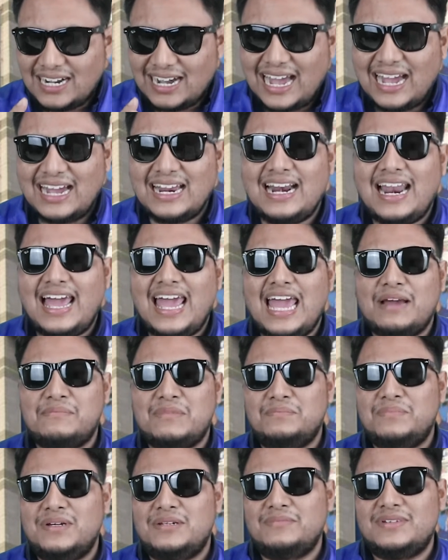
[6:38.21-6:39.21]
ครั้งแรก
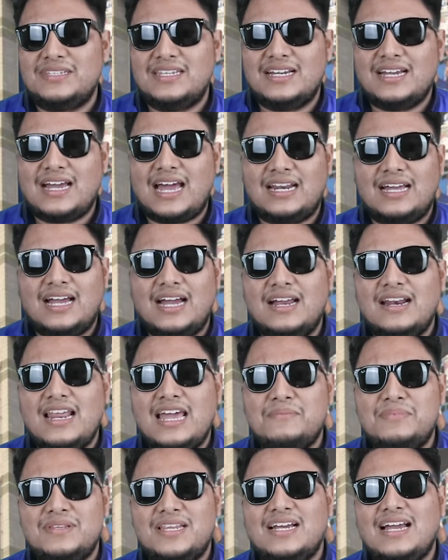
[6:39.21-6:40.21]
มันเป็นบรรยากาศครั้งแร
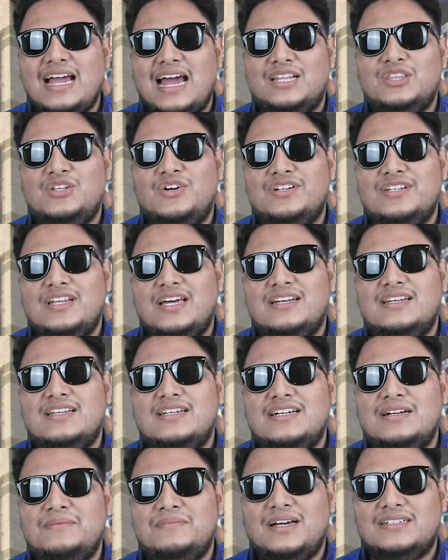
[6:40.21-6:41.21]
กบรรยากาศตอนนั้น
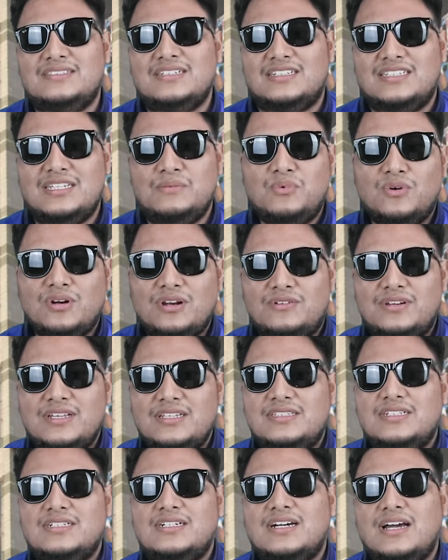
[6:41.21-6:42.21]
นะครับหลังจากที่พวกเราได้
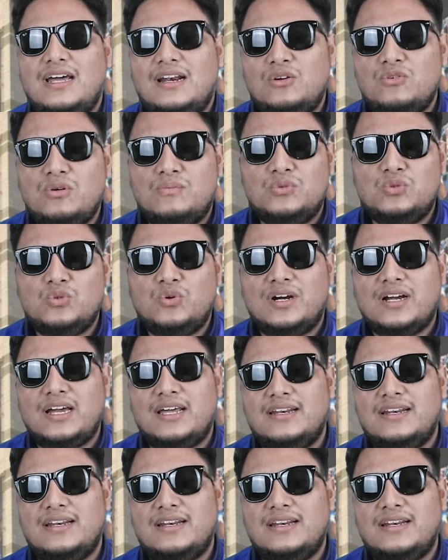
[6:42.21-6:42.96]
เจอกันรวมตัว